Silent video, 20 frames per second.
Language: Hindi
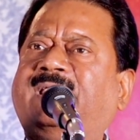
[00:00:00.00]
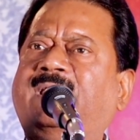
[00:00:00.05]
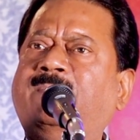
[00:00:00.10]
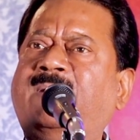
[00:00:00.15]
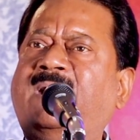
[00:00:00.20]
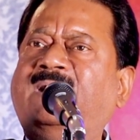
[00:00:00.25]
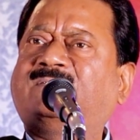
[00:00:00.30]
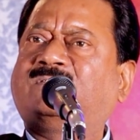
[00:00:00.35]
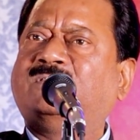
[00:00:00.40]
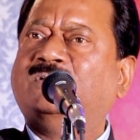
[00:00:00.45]

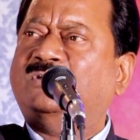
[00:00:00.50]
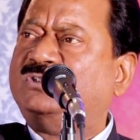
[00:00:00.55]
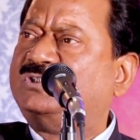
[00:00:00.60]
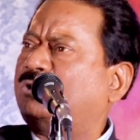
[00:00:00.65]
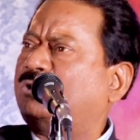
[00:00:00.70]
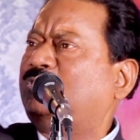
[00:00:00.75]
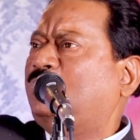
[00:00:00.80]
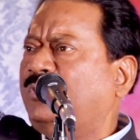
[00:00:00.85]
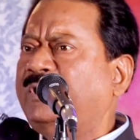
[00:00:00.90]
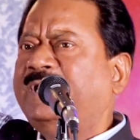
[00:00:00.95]
कीमत
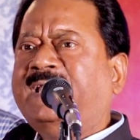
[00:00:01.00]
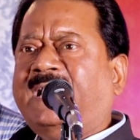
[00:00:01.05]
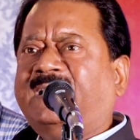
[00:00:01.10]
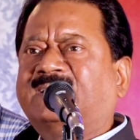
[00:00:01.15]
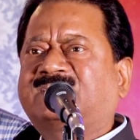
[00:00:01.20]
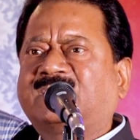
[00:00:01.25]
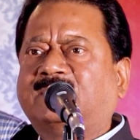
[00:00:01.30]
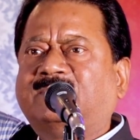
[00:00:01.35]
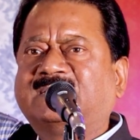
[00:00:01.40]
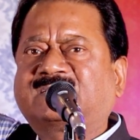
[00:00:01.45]
जो दुनिया
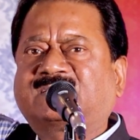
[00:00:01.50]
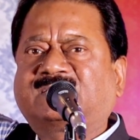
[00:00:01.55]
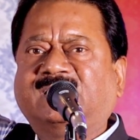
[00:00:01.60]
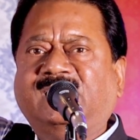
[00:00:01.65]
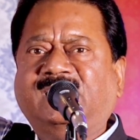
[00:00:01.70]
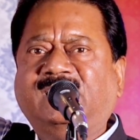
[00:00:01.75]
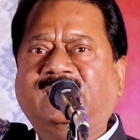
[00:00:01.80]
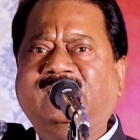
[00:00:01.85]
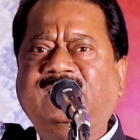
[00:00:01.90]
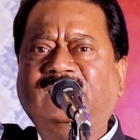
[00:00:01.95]

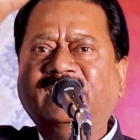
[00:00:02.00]
समझती